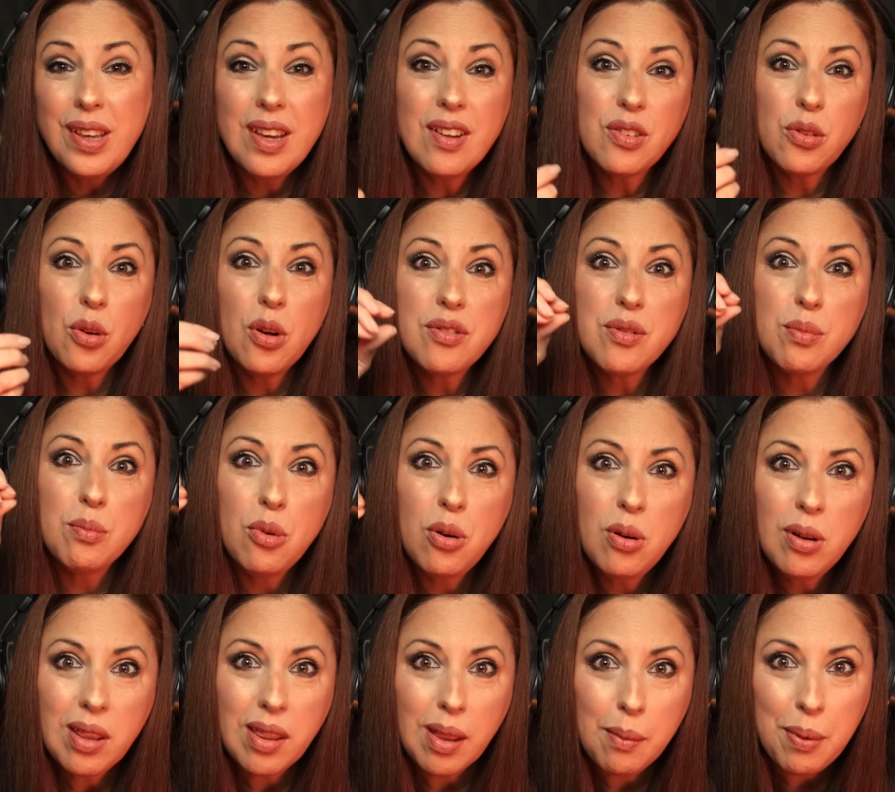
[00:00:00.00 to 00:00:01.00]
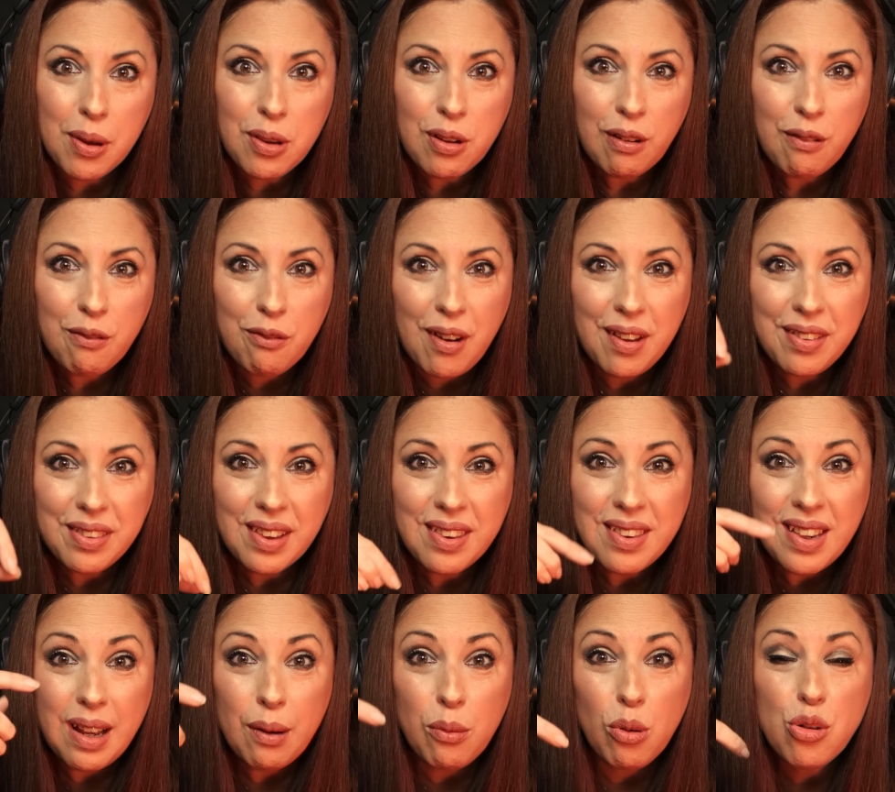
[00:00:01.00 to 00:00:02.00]
Y esto es muy de Pedro
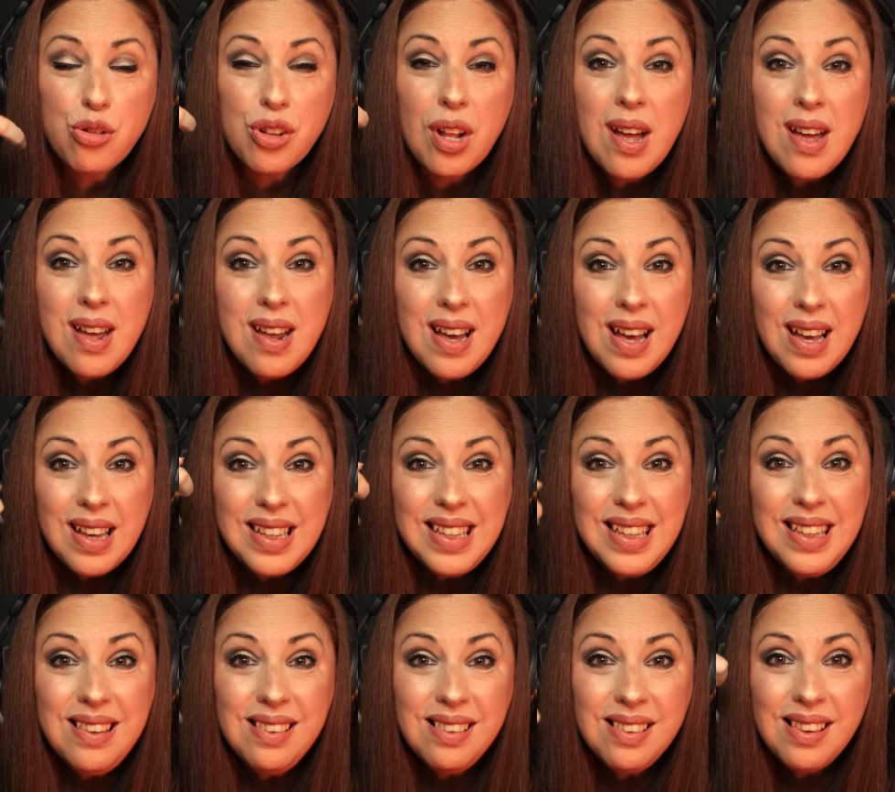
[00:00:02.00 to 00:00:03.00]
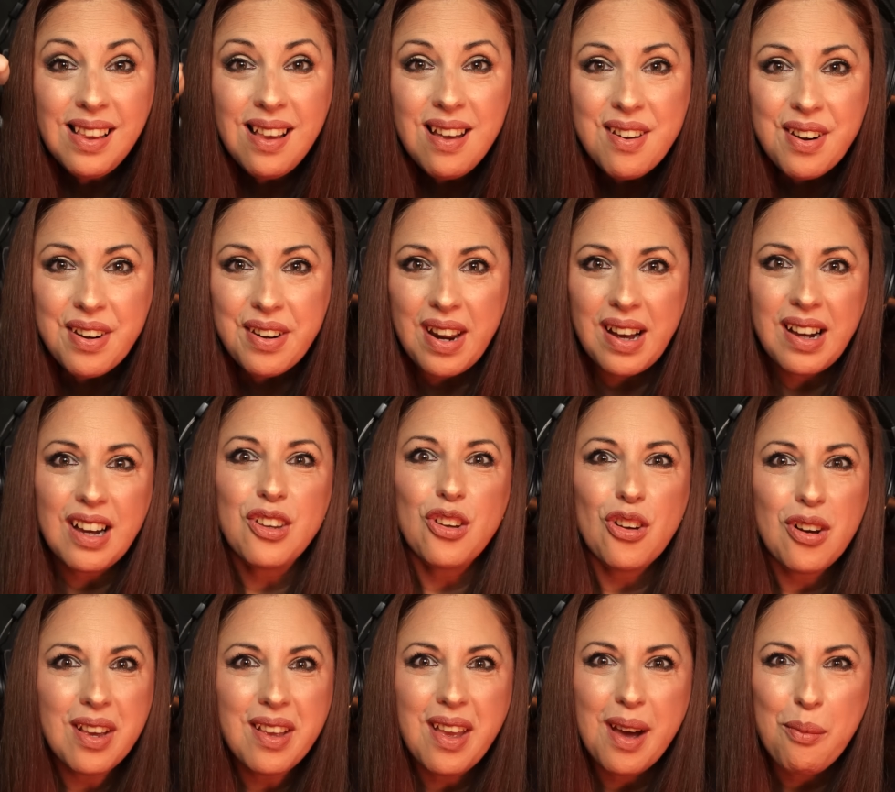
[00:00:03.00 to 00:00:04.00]
Infante, de la voz interna que
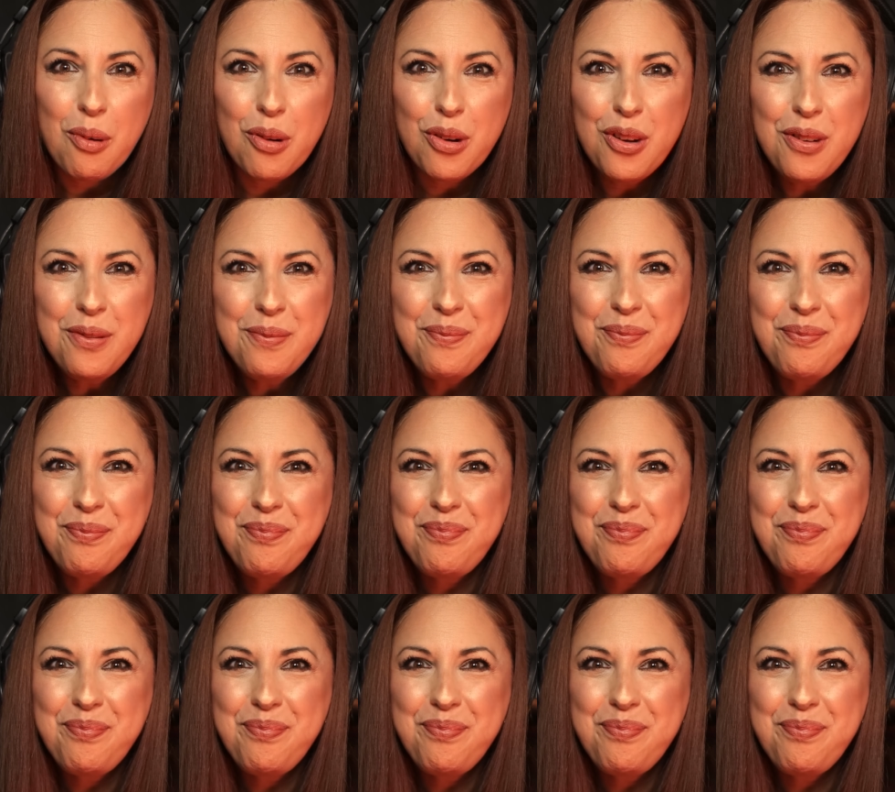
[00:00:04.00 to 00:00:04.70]
yo le llamo, ¿no?